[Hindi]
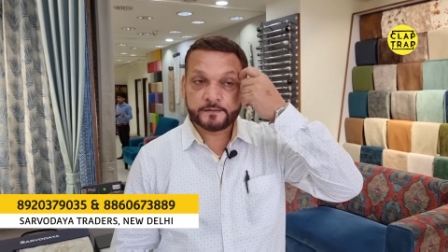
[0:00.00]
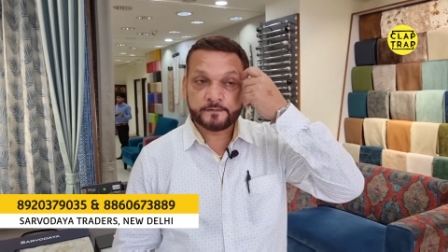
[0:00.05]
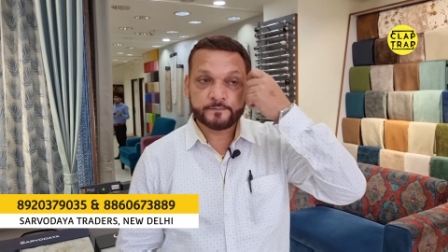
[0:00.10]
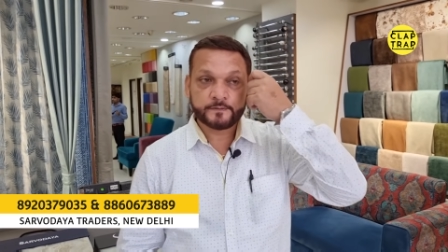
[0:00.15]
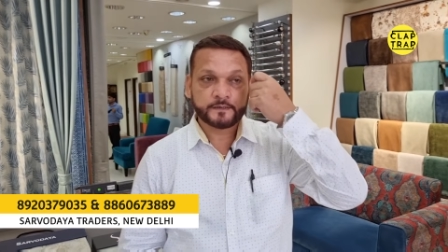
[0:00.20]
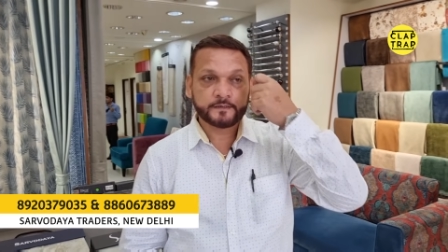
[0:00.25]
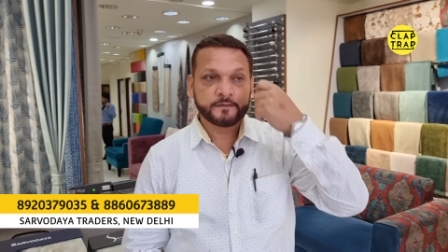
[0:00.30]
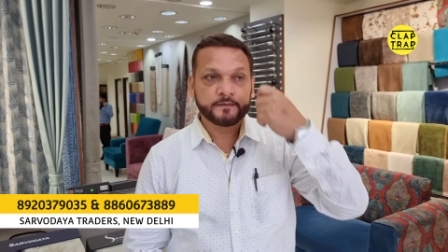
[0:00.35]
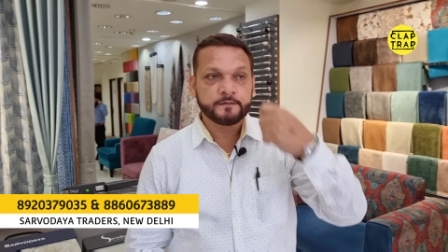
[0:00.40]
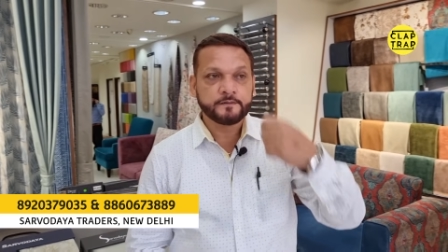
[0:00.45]

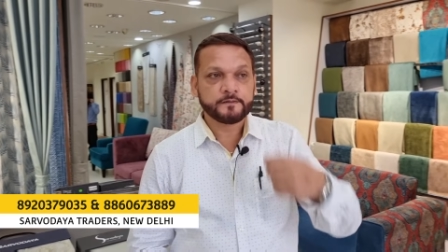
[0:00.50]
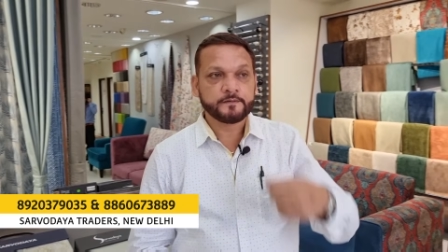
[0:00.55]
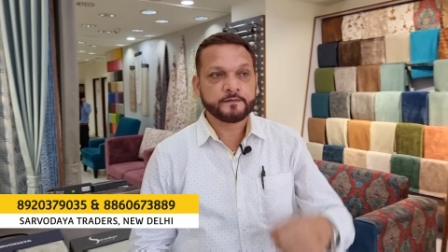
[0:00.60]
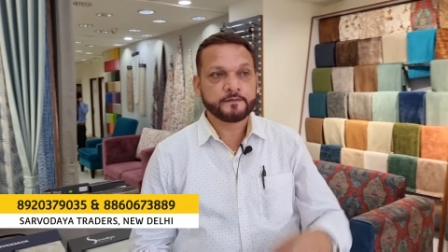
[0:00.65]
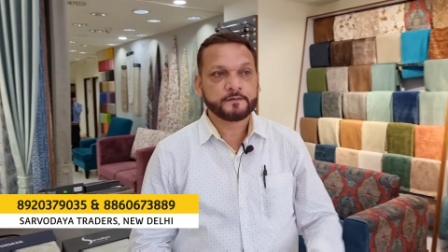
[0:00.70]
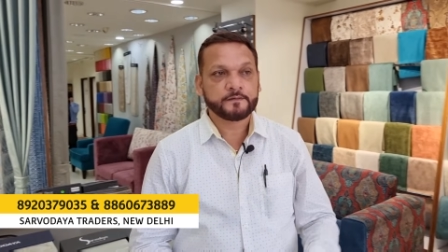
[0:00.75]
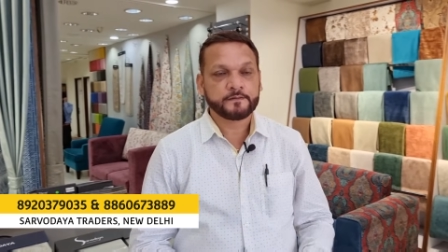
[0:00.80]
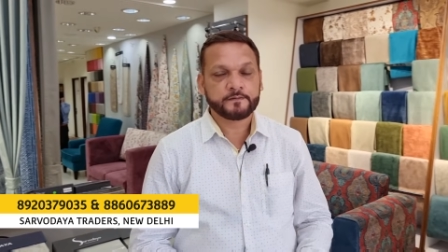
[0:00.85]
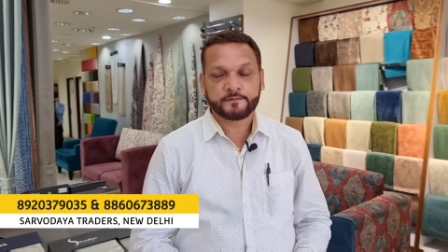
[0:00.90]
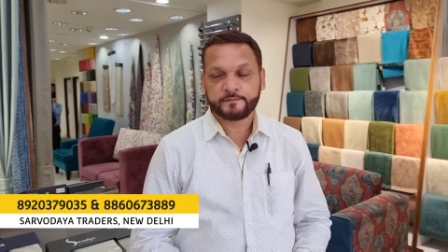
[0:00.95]
हमारी
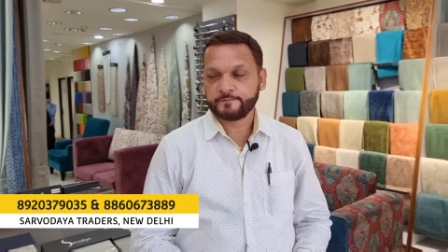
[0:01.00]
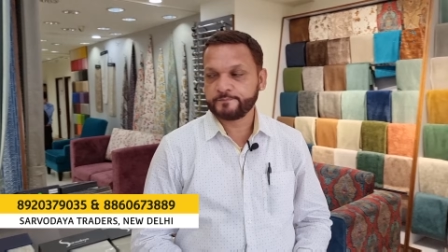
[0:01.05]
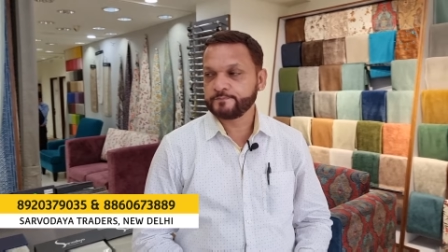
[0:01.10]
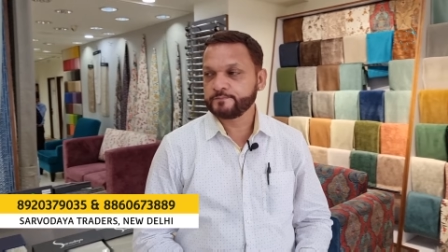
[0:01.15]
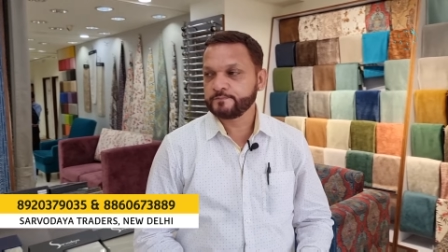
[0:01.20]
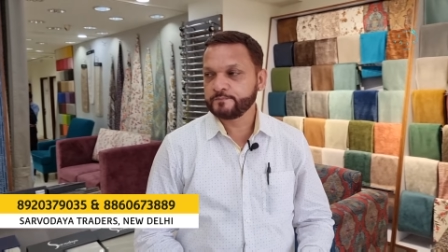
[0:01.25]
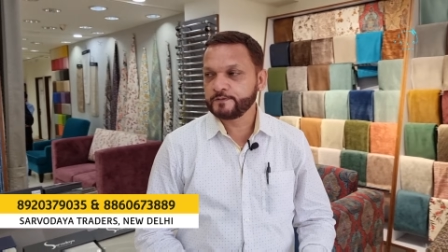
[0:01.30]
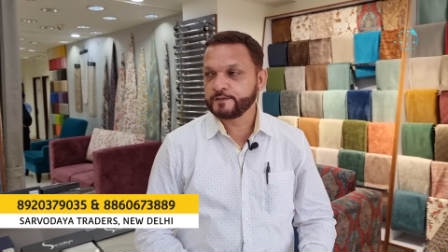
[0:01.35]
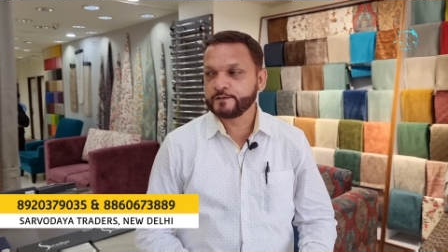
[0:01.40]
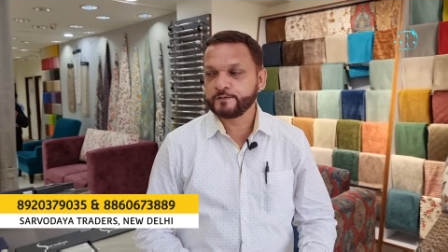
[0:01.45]

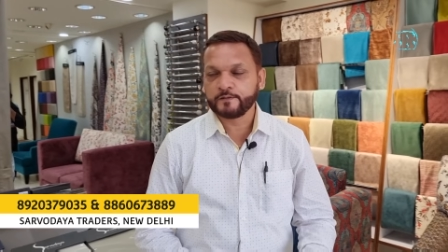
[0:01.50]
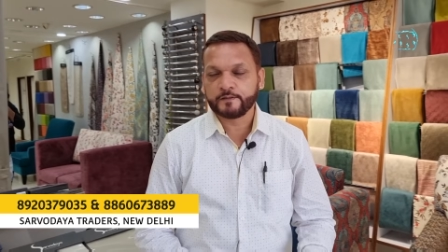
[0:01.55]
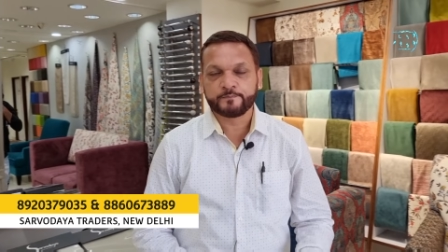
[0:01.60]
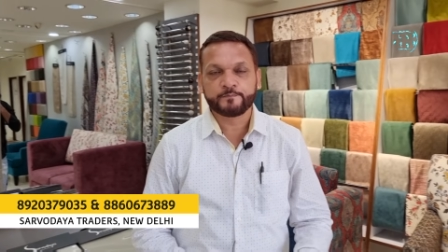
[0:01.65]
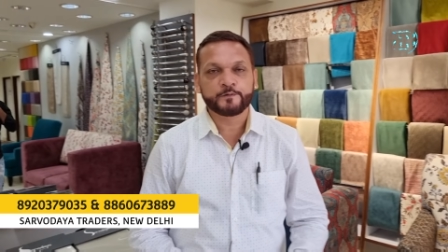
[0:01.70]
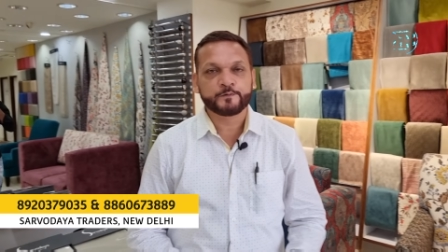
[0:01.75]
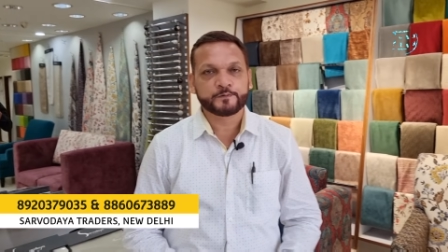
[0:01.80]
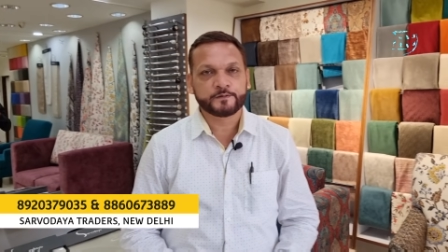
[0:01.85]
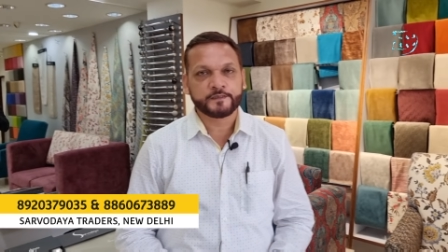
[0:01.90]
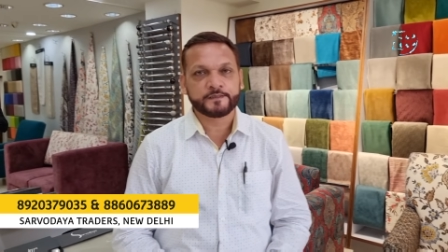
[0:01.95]
वीडियो आप
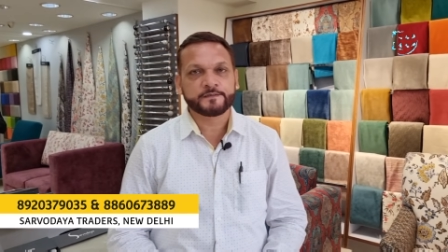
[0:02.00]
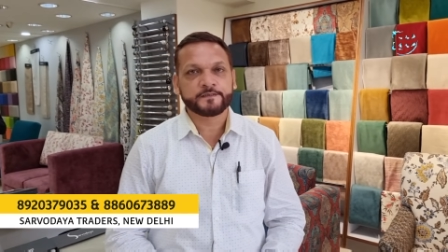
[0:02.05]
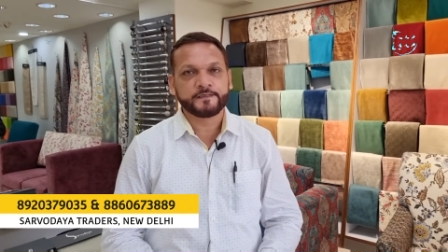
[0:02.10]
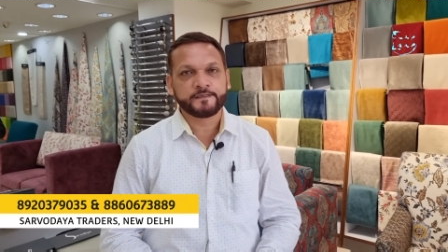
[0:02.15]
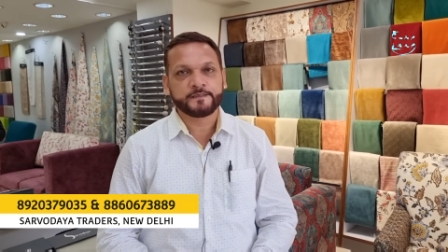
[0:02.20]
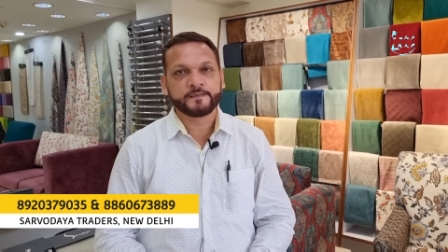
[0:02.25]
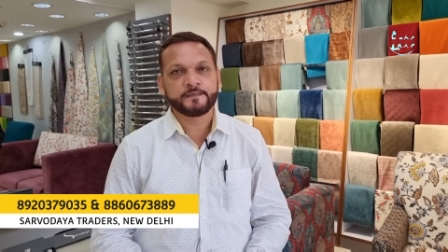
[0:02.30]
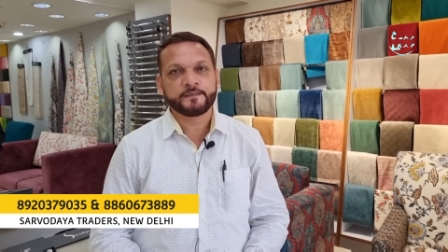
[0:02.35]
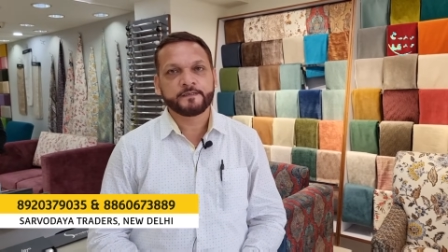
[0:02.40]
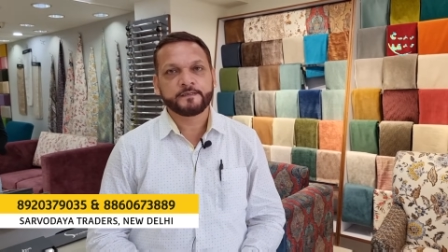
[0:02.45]
लोग देखते
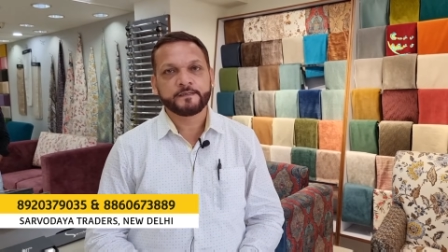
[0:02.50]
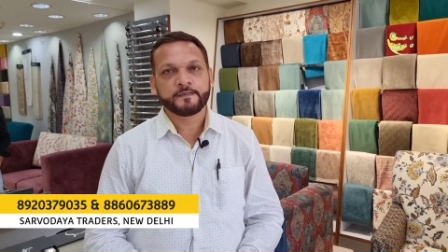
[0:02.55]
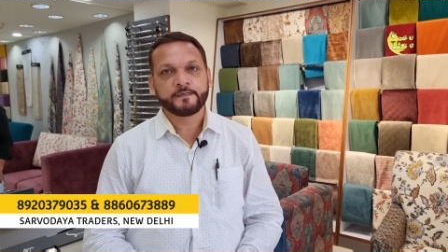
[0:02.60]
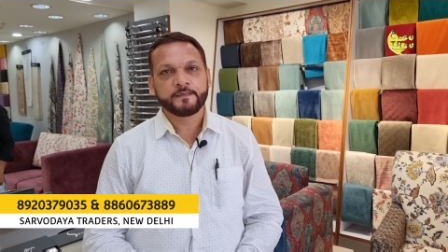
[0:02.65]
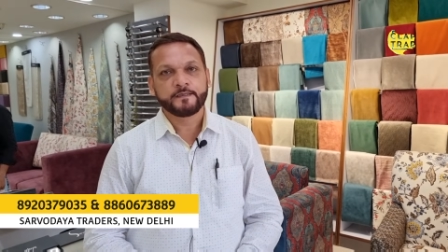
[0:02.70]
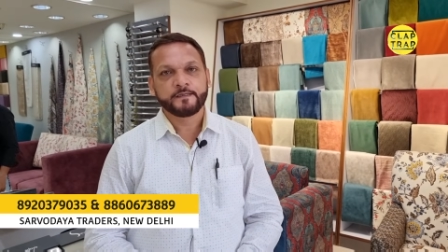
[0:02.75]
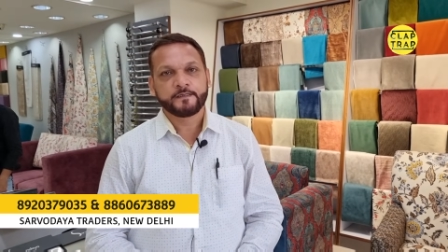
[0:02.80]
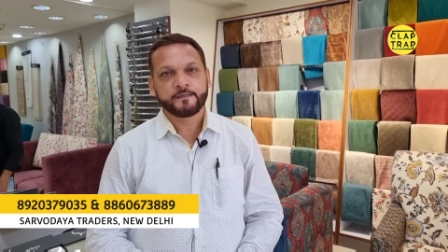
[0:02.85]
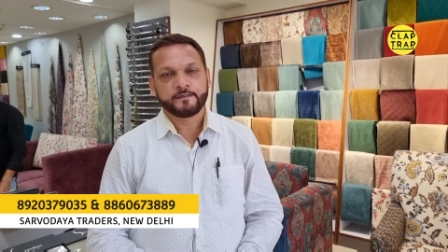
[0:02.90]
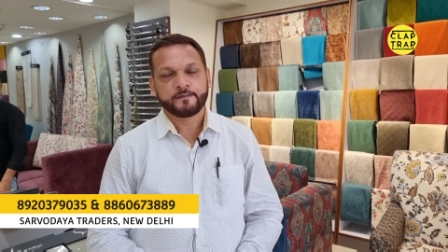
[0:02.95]
ही हैं हम्म,
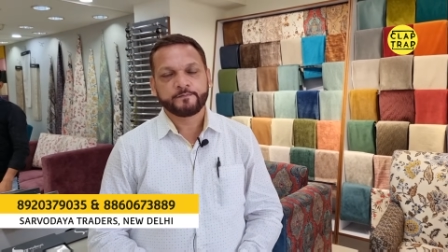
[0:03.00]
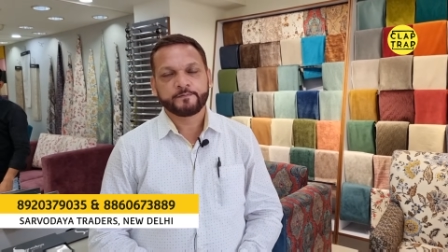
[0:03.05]
हम्म।